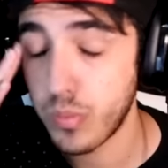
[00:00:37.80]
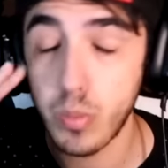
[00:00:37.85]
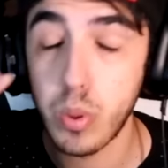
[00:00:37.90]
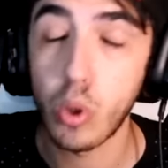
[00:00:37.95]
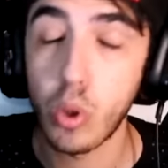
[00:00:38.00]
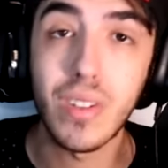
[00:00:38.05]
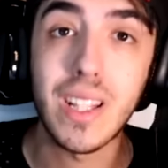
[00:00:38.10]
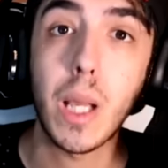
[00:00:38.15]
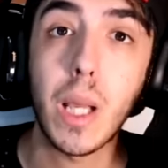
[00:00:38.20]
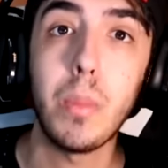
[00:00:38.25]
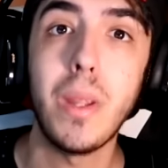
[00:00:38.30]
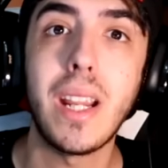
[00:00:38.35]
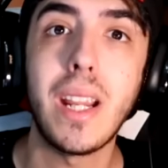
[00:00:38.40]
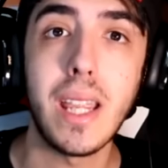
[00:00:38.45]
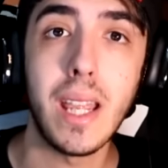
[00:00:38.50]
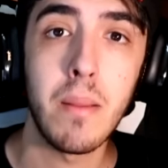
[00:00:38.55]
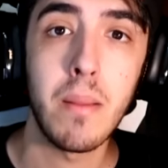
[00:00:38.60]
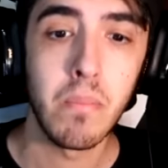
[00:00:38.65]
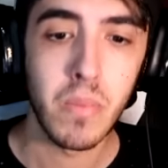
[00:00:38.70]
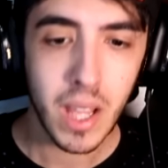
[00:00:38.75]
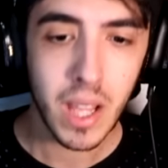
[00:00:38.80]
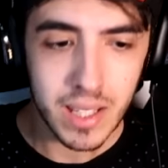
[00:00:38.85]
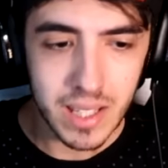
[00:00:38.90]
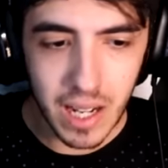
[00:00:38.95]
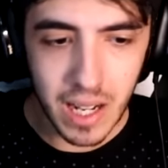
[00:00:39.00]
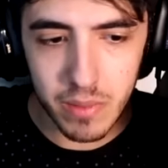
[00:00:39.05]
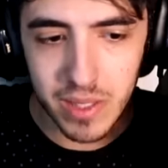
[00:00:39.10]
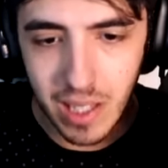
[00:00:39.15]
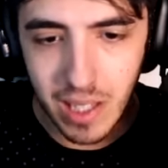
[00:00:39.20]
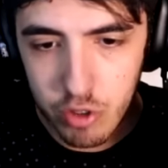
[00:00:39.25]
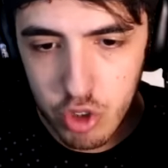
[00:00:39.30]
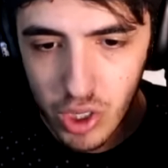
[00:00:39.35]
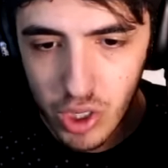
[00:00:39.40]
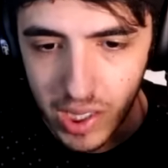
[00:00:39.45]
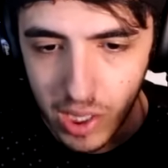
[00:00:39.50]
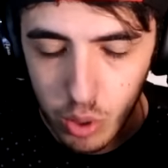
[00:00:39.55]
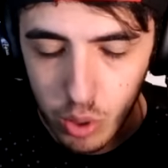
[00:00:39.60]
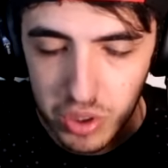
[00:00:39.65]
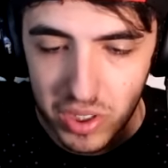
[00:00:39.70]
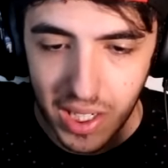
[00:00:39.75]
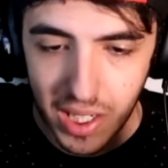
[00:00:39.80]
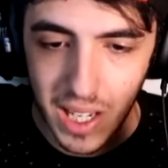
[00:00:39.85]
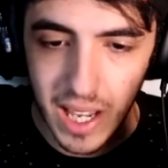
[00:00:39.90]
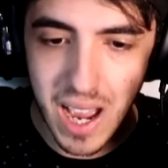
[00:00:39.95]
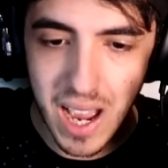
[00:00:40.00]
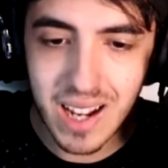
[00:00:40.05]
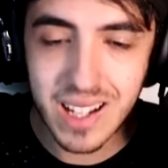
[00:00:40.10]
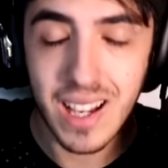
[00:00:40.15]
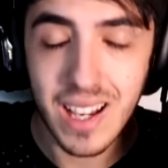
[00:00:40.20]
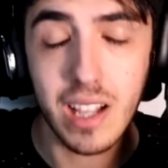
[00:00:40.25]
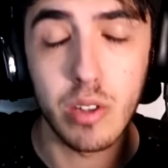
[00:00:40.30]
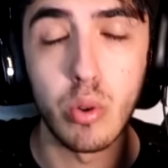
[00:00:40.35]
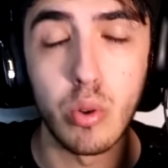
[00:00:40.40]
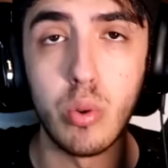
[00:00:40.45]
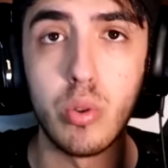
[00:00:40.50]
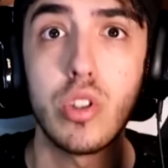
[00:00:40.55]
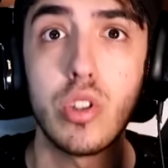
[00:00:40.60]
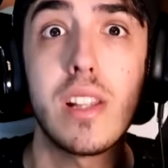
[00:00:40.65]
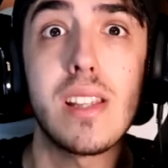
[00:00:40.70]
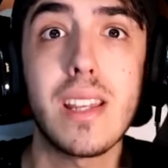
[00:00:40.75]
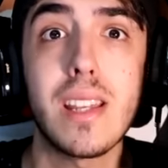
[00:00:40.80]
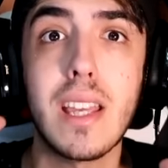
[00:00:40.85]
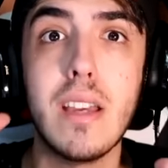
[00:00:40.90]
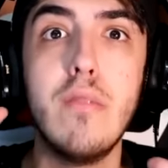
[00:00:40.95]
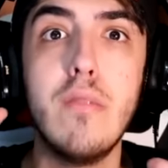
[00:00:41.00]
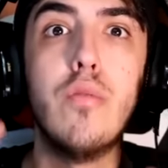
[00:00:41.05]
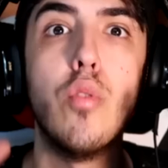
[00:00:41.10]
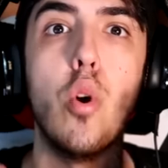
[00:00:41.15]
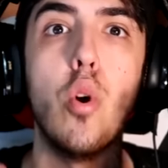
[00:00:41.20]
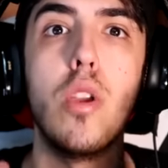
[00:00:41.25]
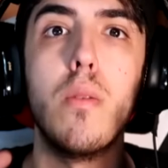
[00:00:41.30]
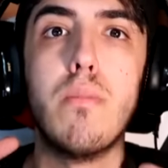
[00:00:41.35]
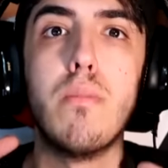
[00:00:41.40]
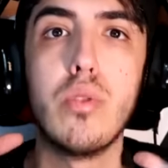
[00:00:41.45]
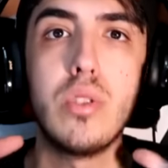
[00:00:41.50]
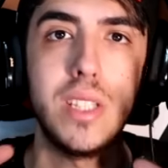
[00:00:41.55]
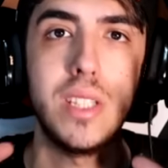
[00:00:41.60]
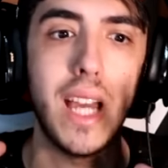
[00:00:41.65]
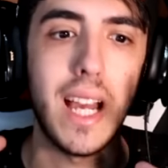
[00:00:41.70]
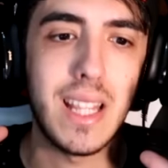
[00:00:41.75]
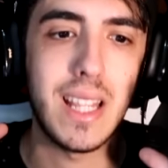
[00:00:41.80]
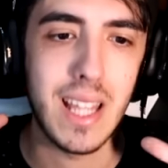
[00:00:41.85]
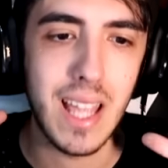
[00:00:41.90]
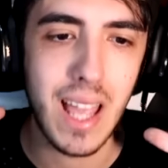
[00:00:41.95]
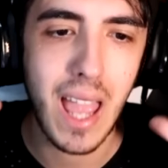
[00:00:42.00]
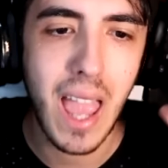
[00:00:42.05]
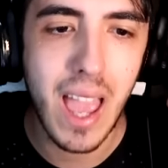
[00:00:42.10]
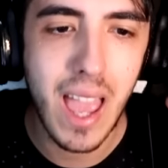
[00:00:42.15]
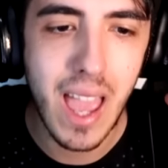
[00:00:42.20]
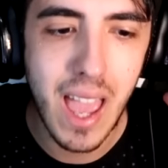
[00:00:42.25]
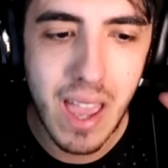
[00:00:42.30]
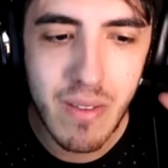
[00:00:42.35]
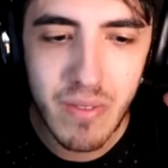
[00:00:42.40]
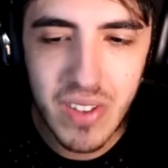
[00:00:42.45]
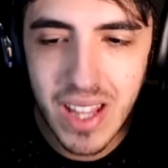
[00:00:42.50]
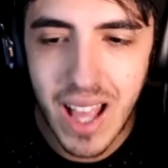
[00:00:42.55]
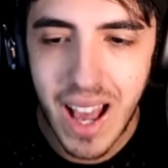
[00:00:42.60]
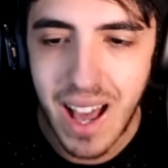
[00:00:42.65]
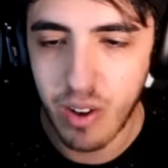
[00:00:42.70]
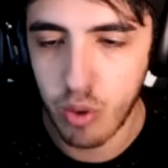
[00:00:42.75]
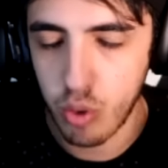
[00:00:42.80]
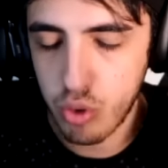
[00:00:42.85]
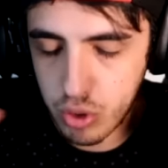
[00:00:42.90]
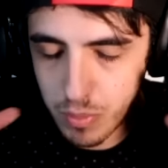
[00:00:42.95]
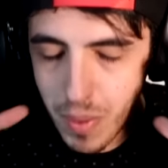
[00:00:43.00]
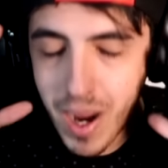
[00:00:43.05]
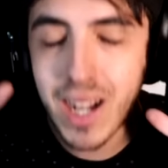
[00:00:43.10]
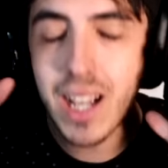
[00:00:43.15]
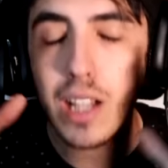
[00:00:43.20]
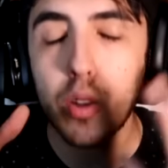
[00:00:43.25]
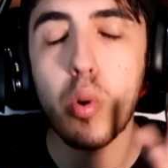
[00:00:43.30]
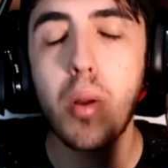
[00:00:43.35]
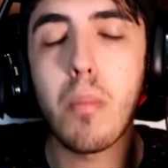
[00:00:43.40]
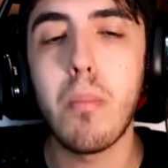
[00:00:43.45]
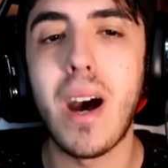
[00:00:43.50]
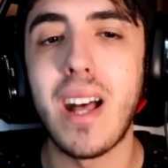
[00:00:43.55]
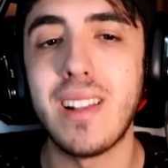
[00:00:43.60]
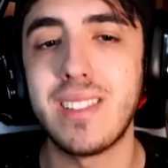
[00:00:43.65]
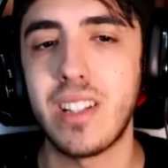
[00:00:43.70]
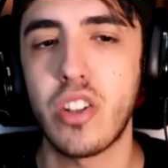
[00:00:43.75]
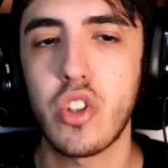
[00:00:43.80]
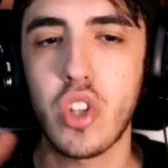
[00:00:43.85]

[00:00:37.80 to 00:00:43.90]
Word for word: però dovete capire che nella vita certe cose accadono senza che voi possiate evitarlo. Insomma, accadono e basta.